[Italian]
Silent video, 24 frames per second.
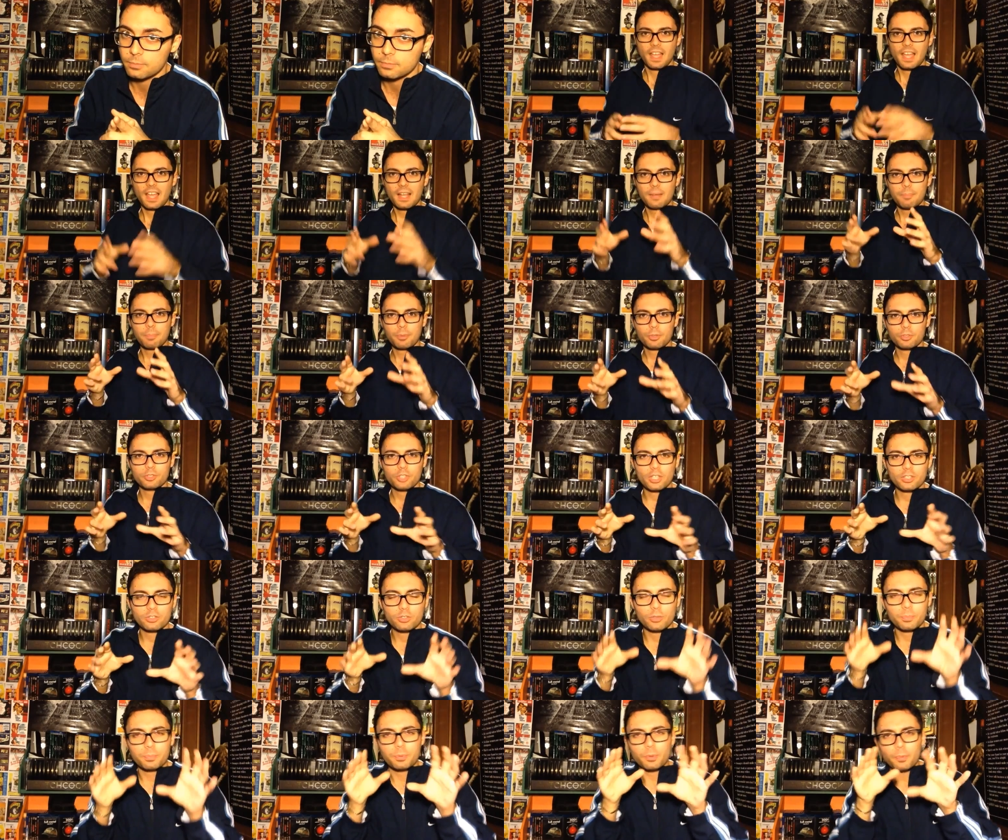È il
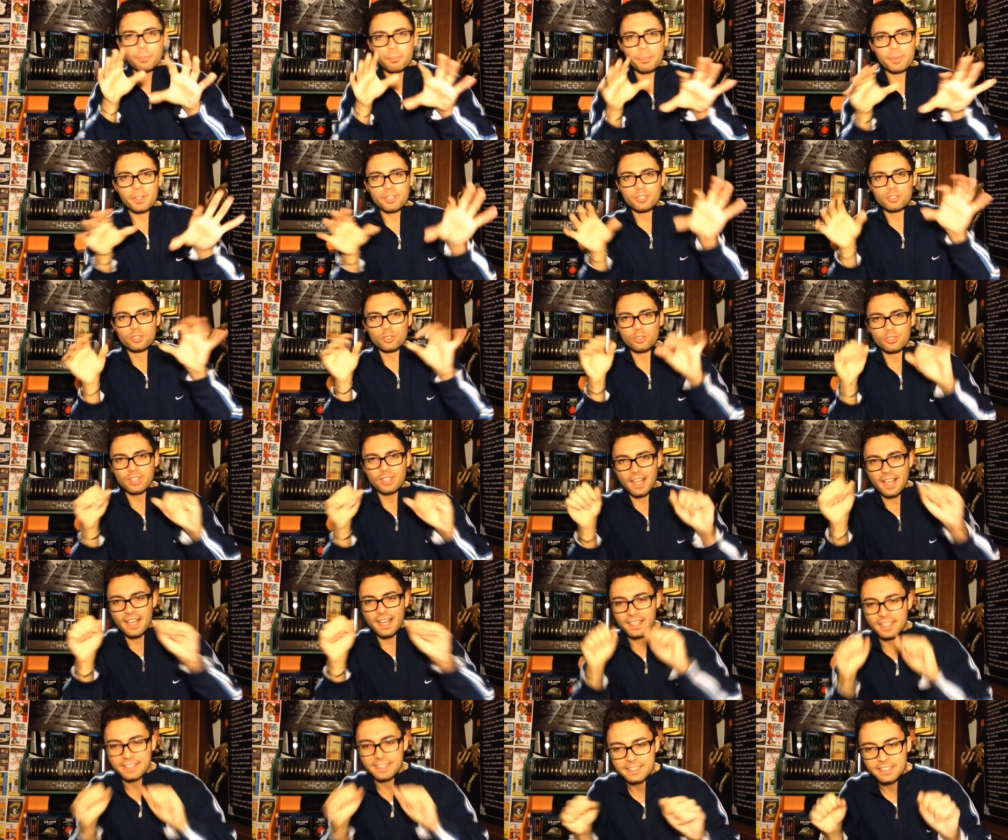progetto più
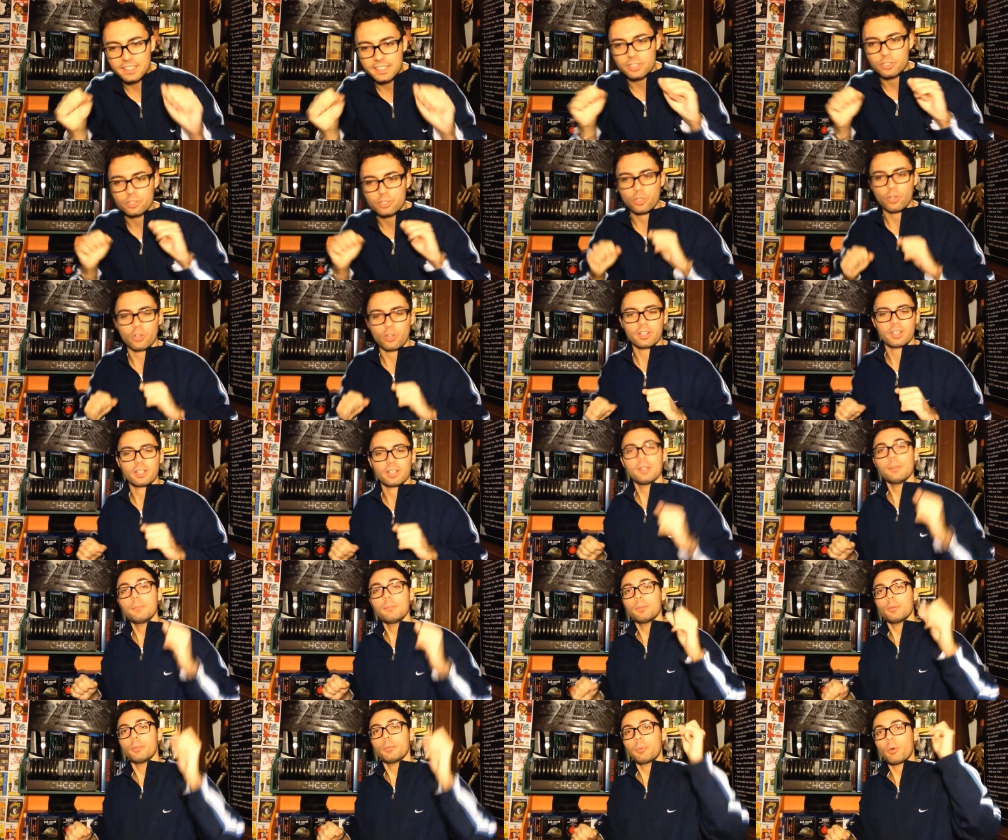personale di Hitchcock, il
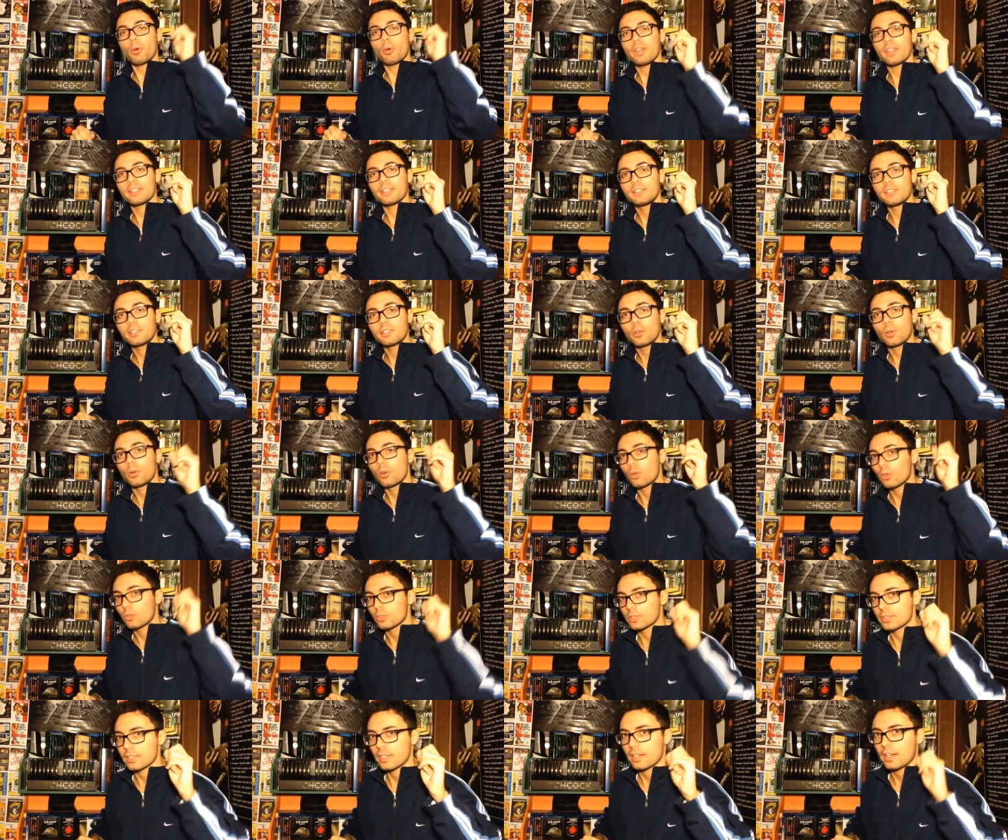più poetico
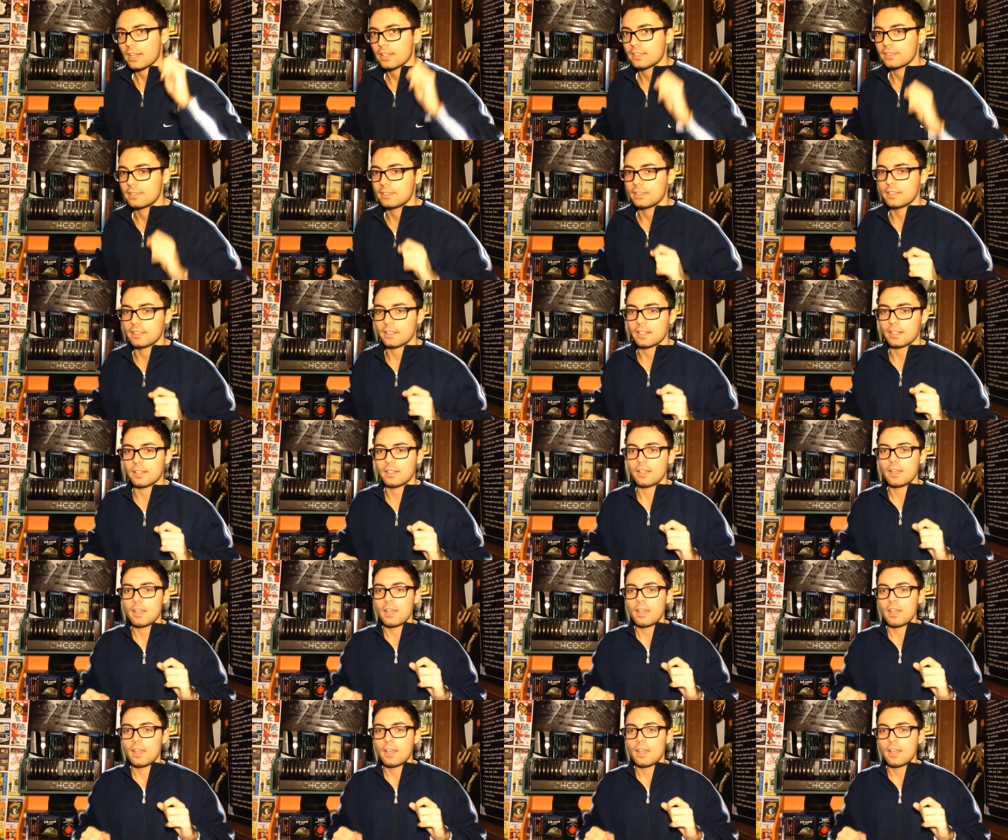oserei dire,